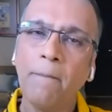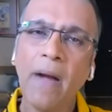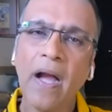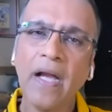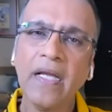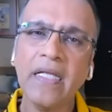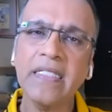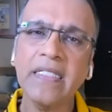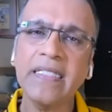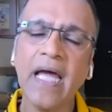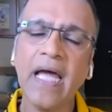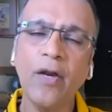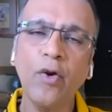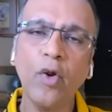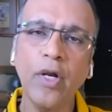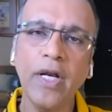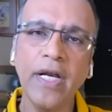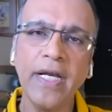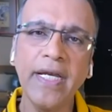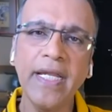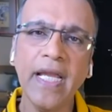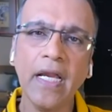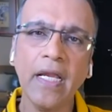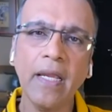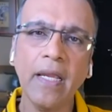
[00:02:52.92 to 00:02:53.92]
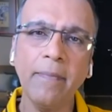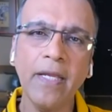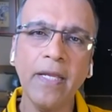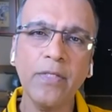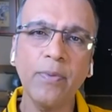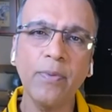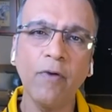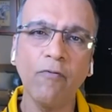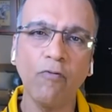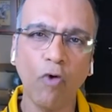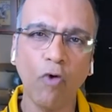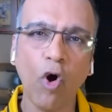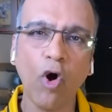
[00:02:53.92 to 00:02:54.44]
पाकिस्तान और इंडिया के
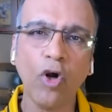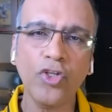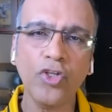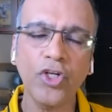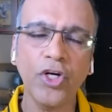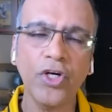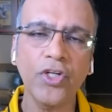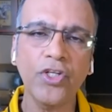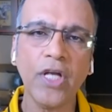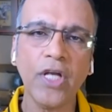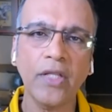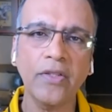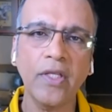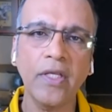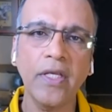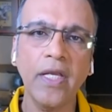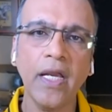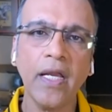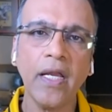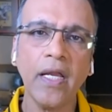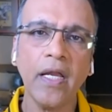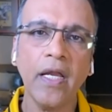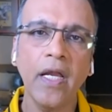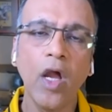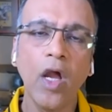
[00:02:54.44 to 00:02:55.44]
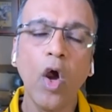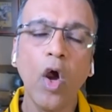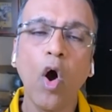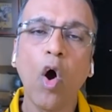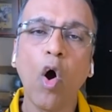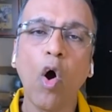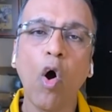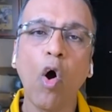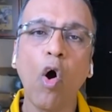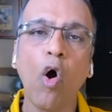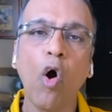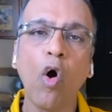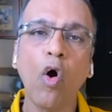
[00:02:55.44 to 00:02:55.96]
बीच में वॉर छिड़ जाती है
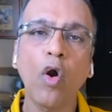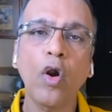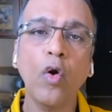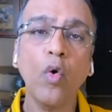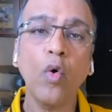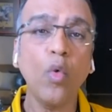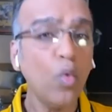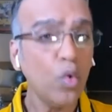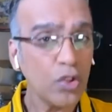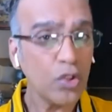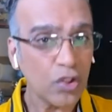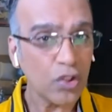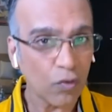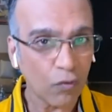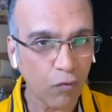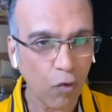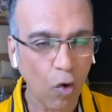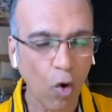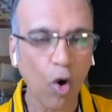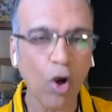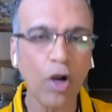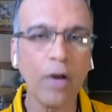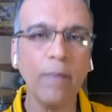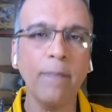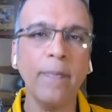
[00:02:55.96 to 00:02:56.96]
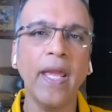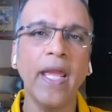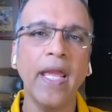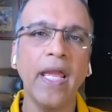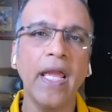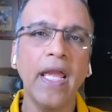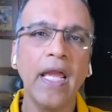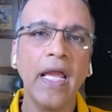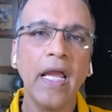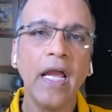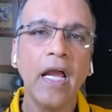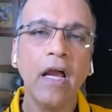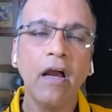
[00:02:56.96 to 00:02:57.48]
और उस वॉर में
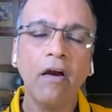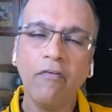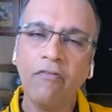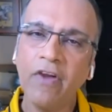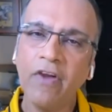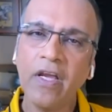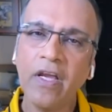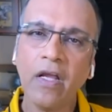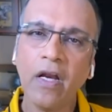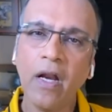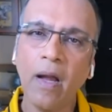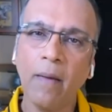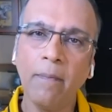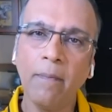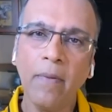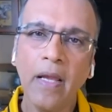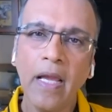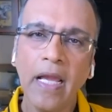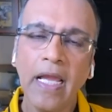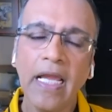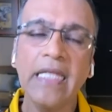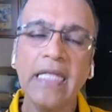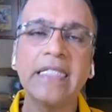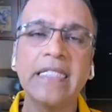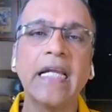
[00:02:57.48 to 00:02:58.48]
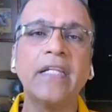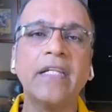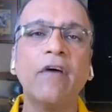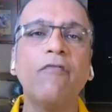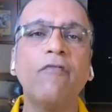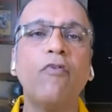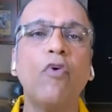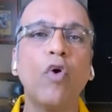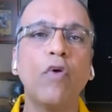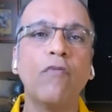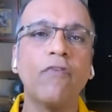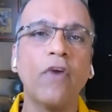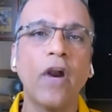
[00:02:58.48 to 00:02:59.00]
विक्रम इज एट द
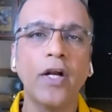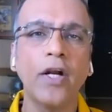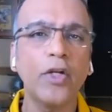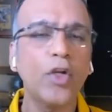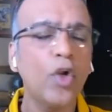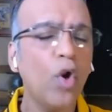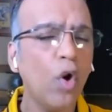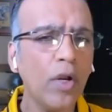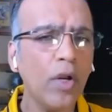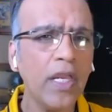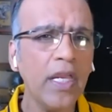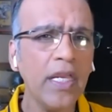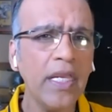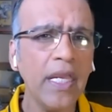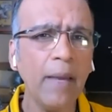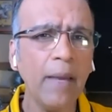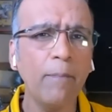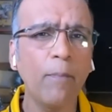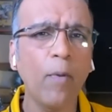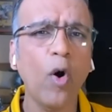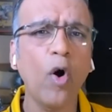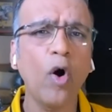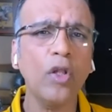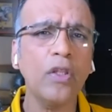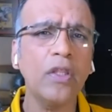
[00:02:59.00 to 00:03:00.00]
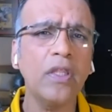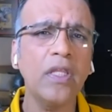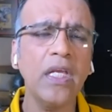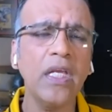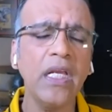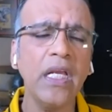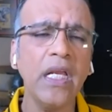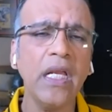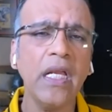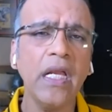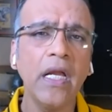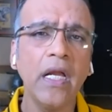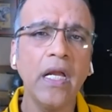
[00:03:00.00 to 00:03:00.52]
फोर फ्रंट क्योंकि ये बहुत ही